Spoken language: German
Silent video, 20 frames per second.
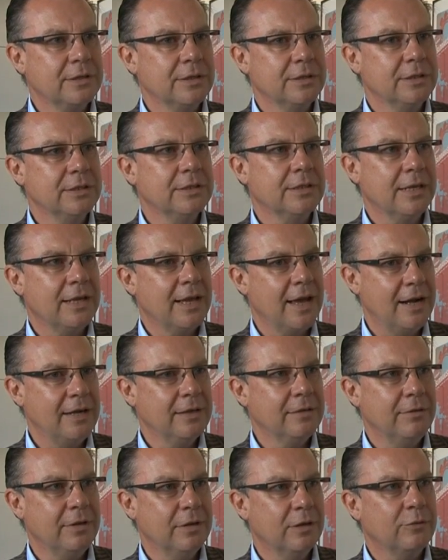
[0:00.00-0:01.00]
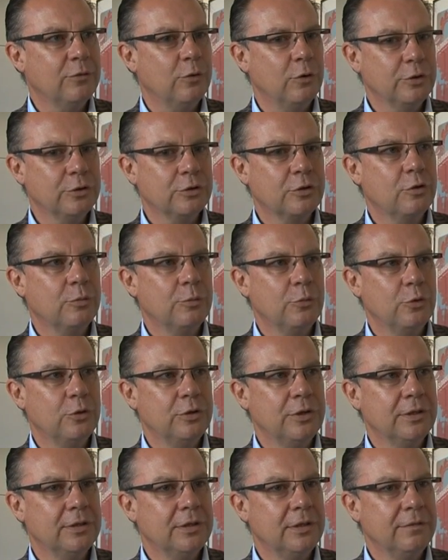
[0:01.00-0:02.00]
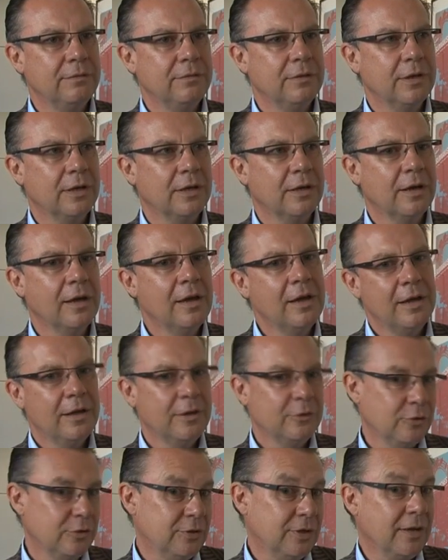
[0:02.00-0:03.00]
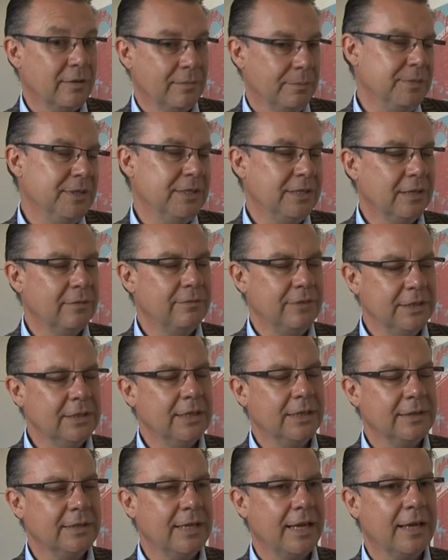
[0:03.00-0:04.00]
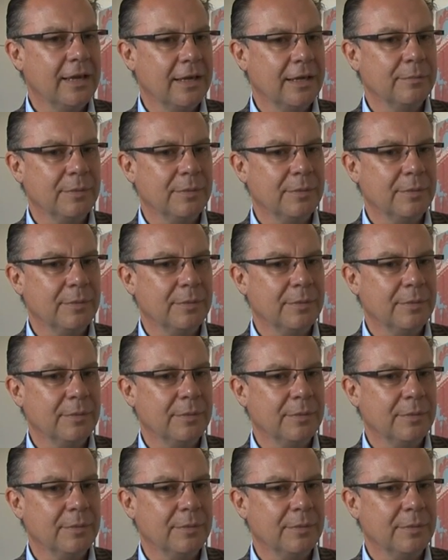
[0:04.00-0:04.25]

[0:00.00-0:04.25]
Das ist eine Altwiener Volkskomödie, die wir sozusagen ein bisschen wiederentdecken.